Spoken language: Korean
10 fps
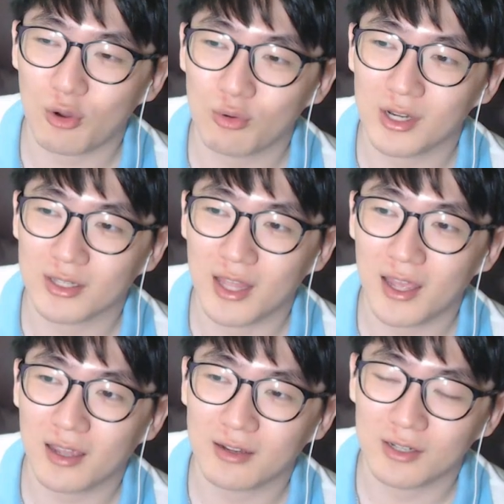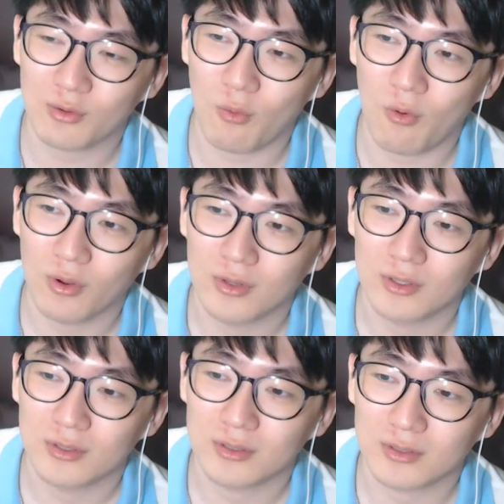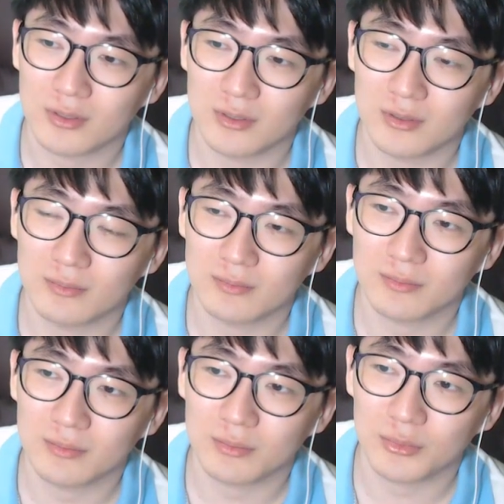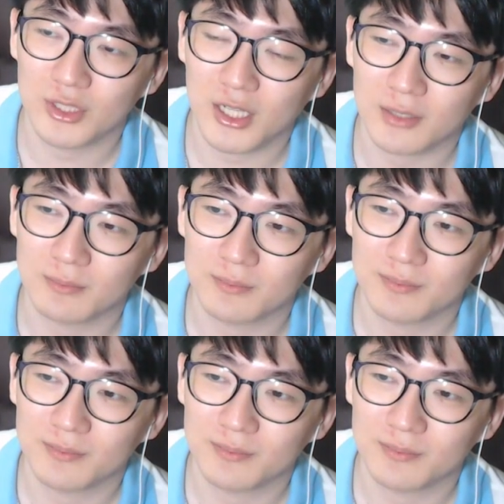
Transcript: 겨울일 때 그리고 그 뭐냐